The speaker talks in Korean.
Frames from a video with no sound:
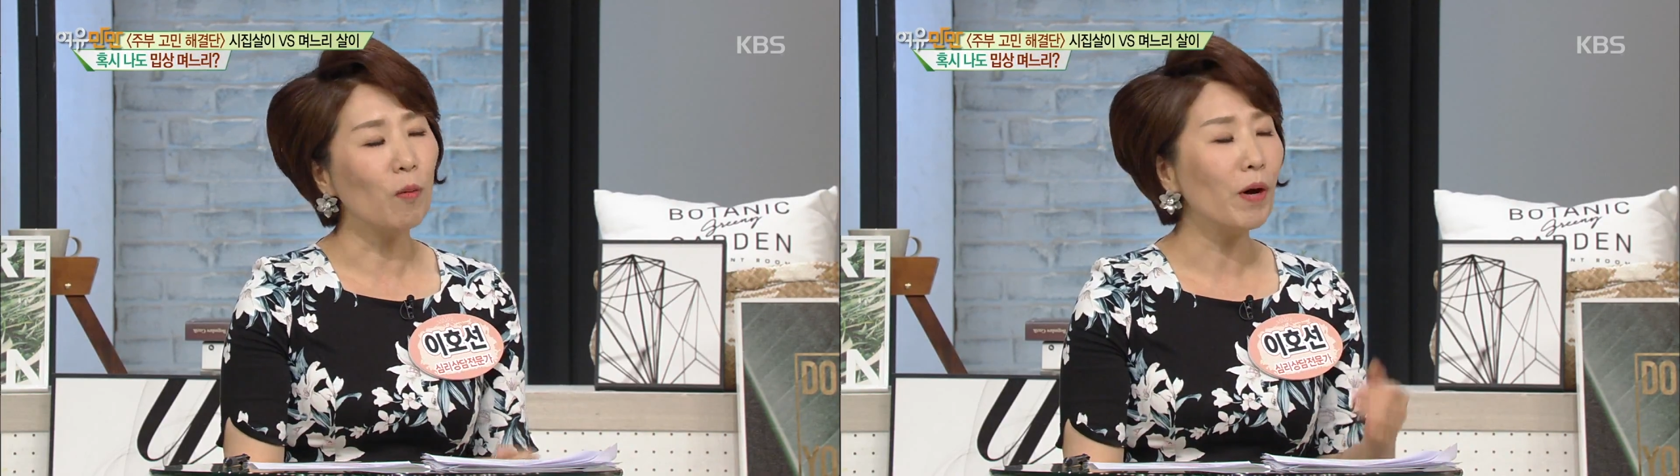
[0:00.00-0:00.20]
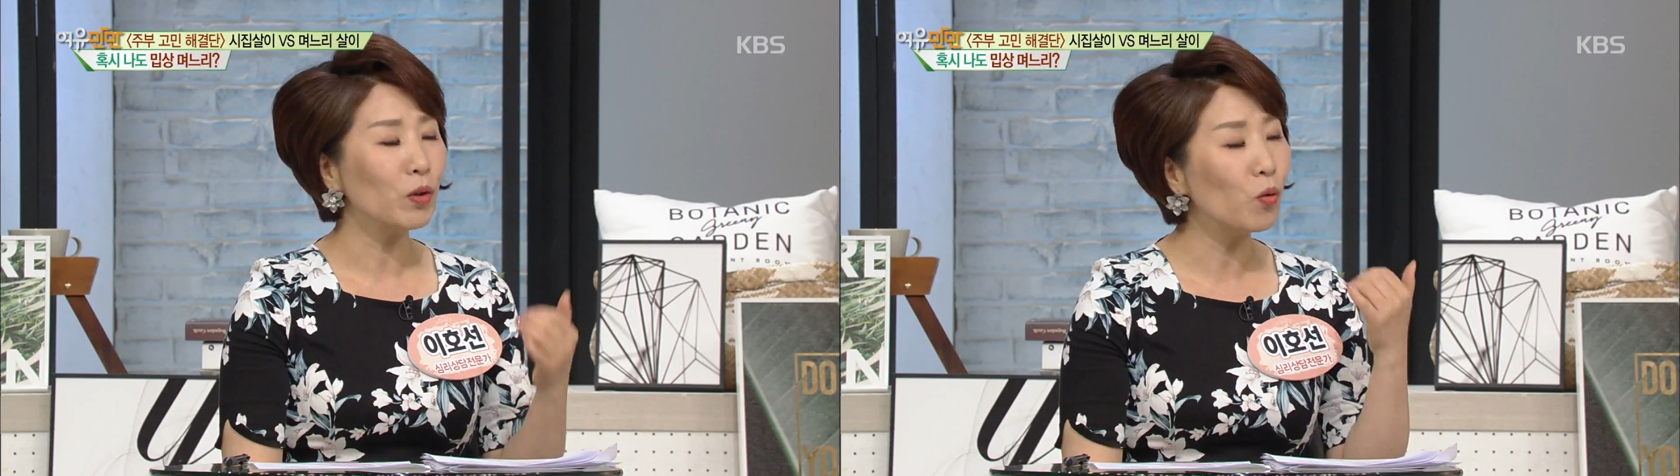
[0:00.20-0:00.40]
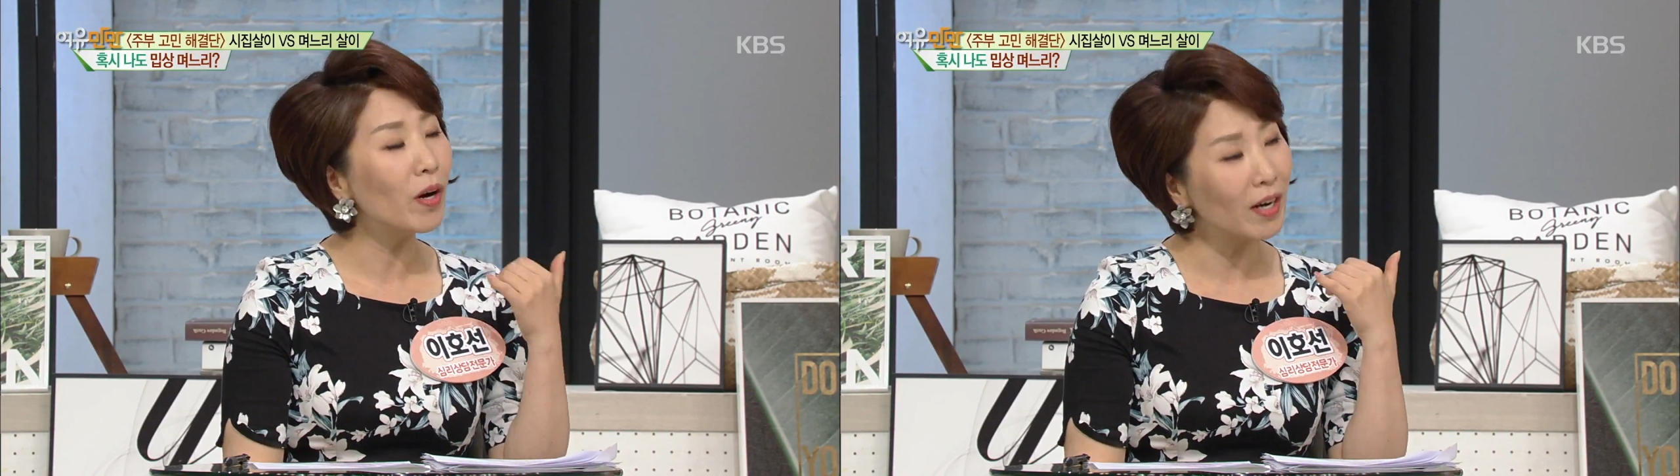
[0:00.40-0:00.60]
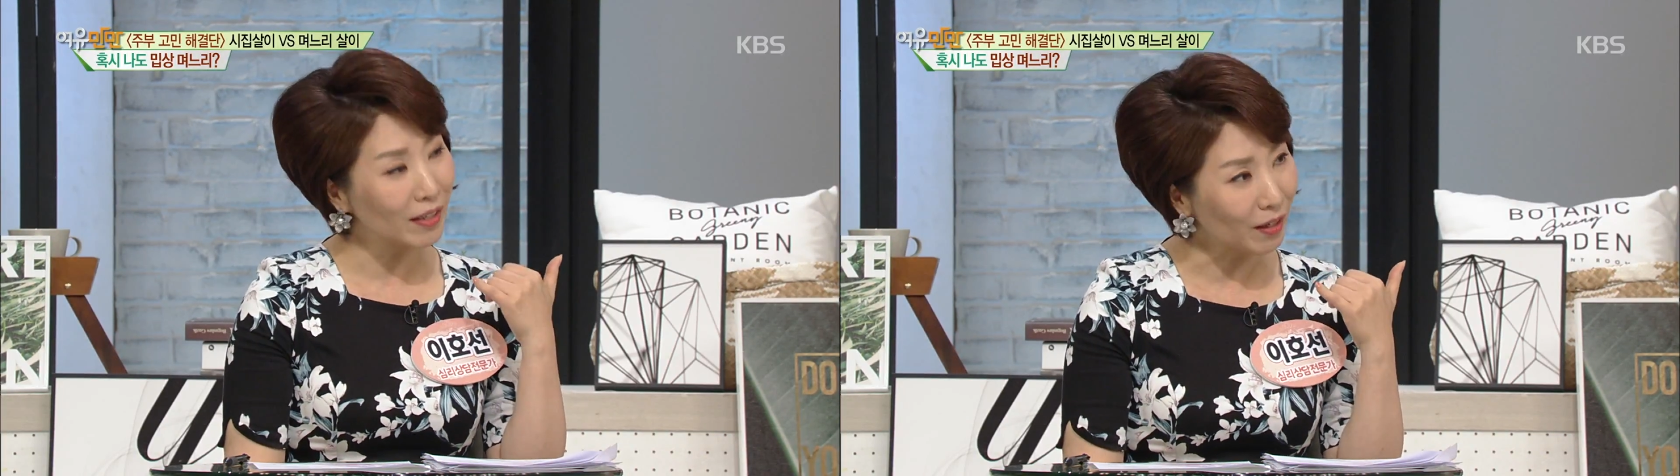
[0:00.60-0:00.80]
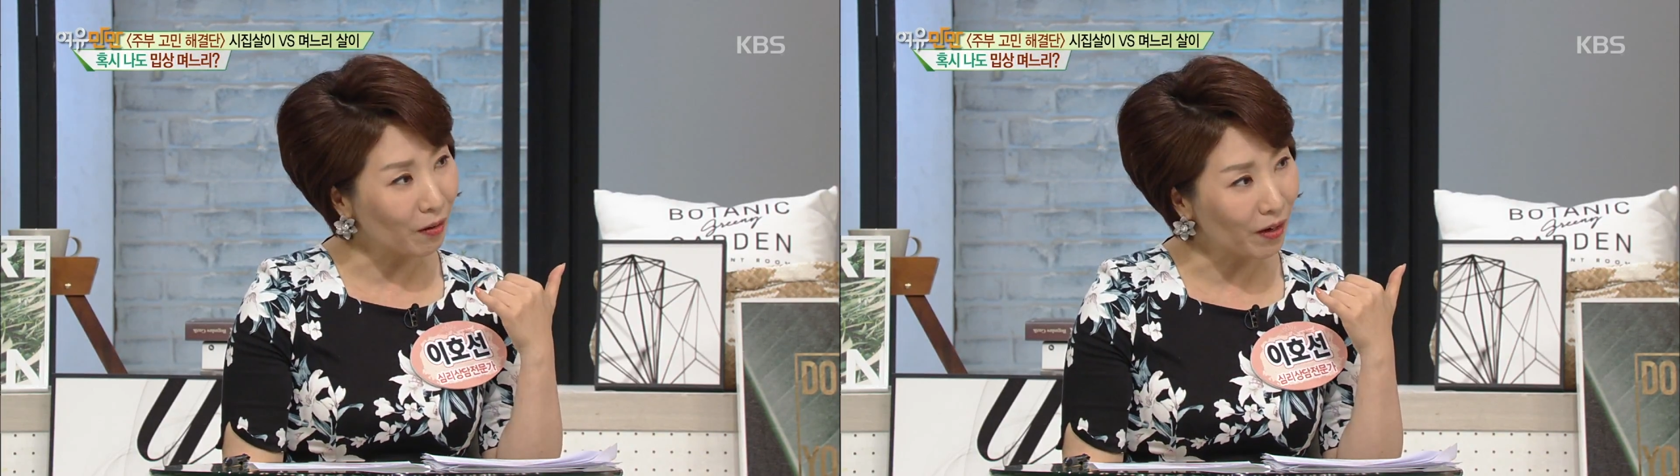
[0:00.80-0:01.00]
엄마가 통화를
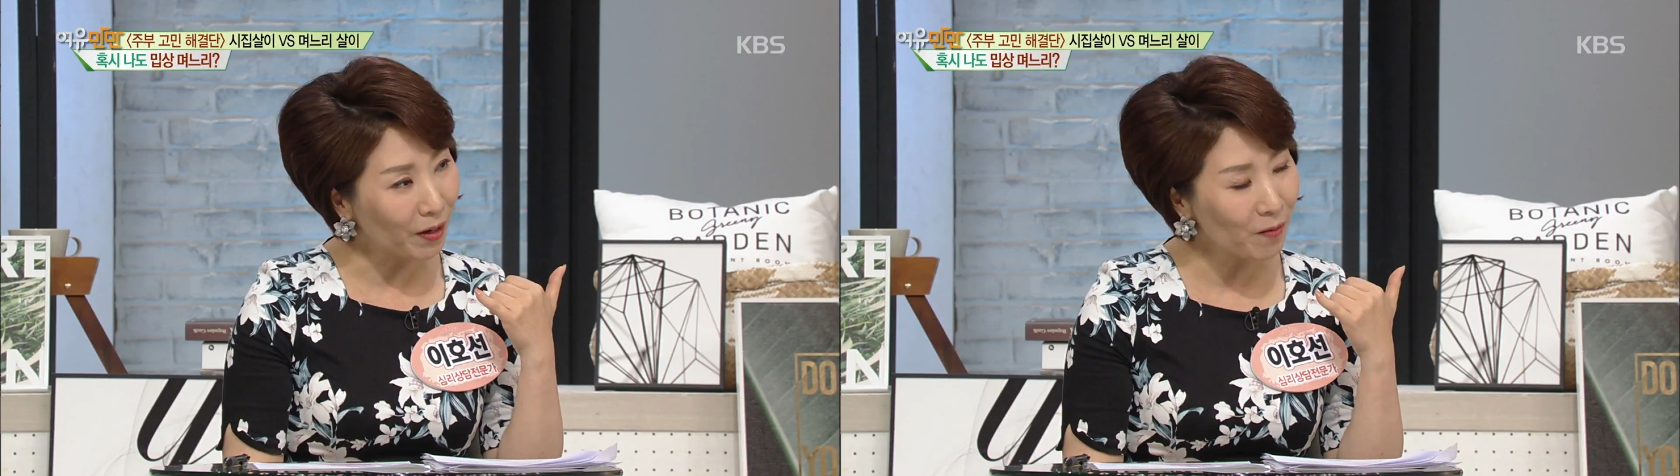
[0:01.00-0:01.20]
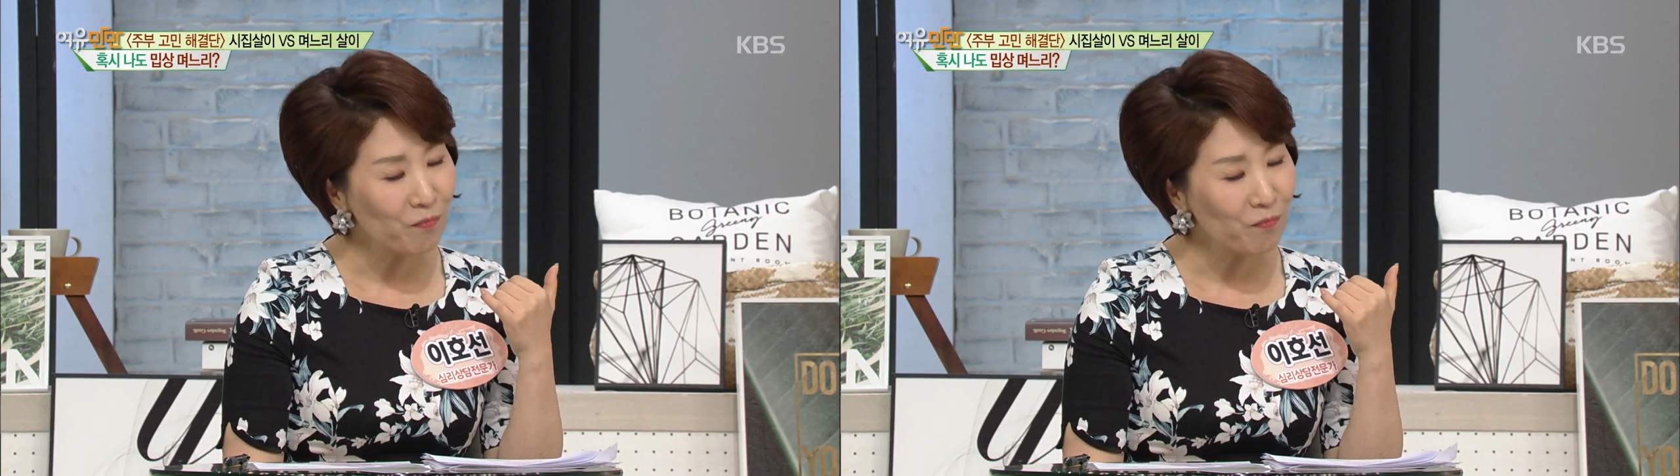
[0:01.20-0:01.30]
하게 된 거예요.